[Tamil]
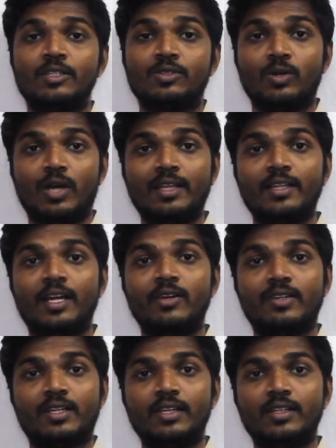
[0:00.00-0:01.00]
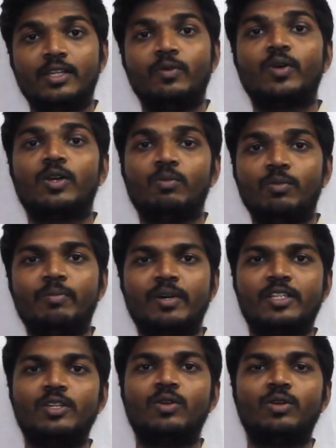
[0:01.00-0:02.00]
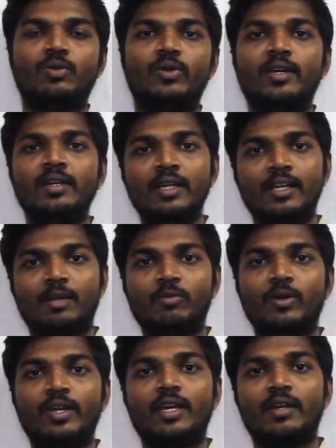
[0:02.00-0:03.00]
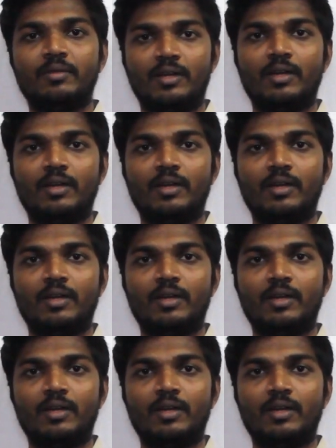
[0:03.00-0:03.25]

ஸோ அந்த அளவுக்கு இவங்க ரொம்ப பக்தியோடு கூட நம்மளுடைய